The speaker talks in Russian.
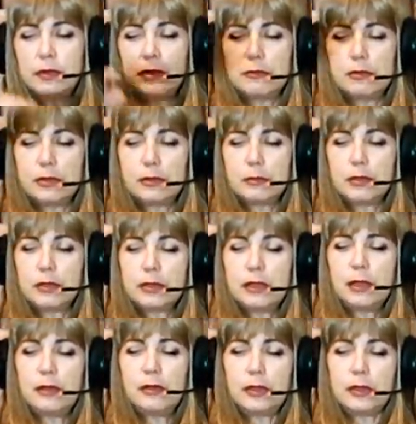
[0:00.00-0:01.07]
Вот там как
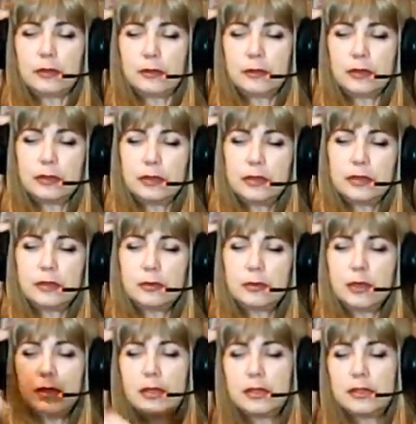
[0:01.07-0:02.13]
слой такой, где-то туда
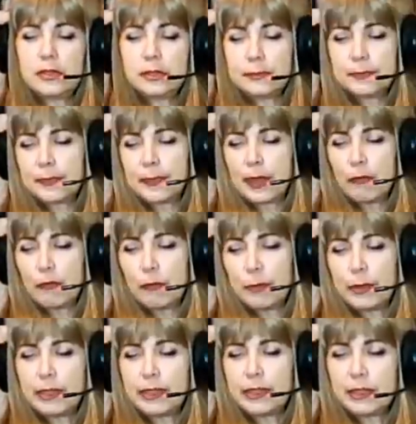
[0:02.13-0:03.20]
дальше
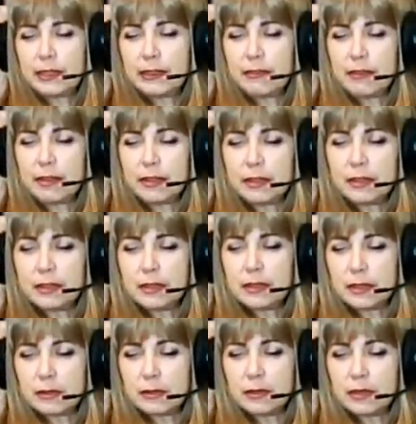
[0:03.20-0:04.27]
пространстве, они где-то угу.
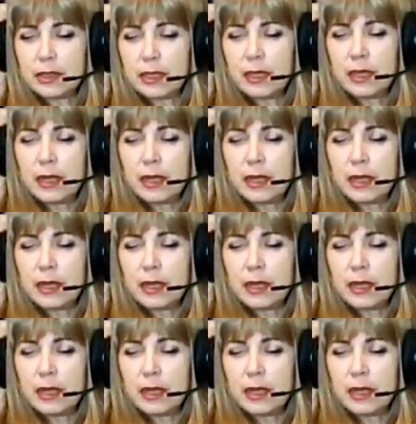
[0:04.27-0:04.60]
находятся.